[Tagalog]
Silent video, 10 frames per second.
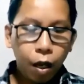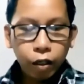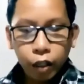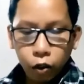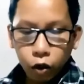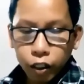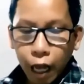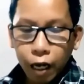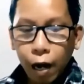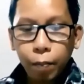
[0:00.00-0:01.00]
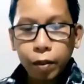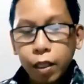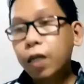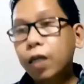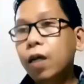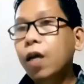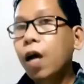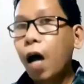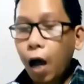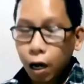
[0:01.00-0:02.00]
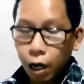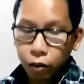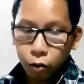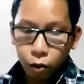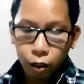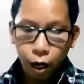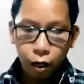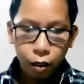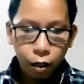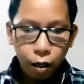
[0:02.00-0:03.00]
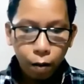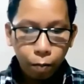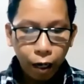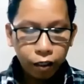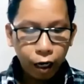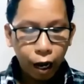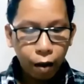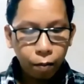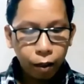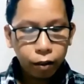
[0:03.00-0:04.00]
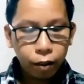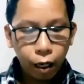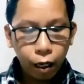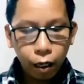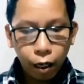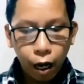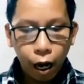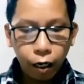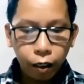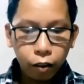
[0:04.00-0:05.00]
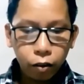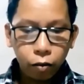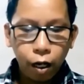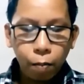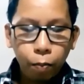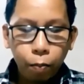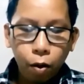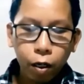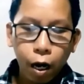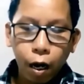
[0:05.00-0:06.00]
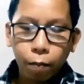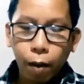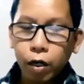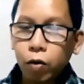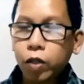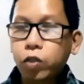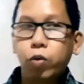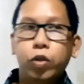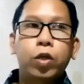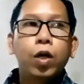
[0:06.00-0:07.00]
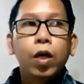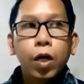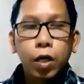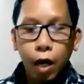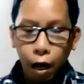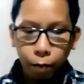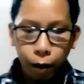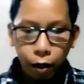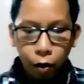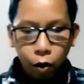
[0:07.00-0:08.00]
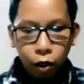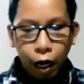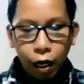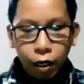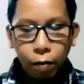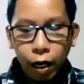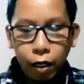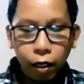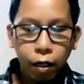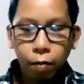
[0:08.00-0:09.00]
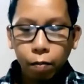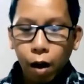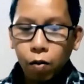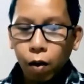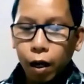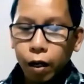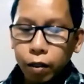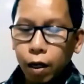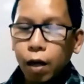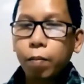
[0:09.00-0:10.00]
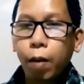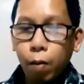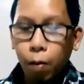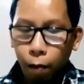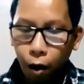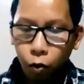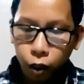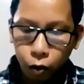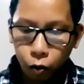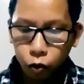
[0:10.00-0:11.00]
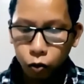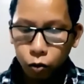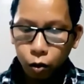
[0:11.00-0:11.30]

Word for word: Sa Diyos na rapat din ang handog ng pasalamat ng ani. So alam po ng Panginoon Yesus na ang panahon ay maikli bago ang kanyang pagpapako sa krus.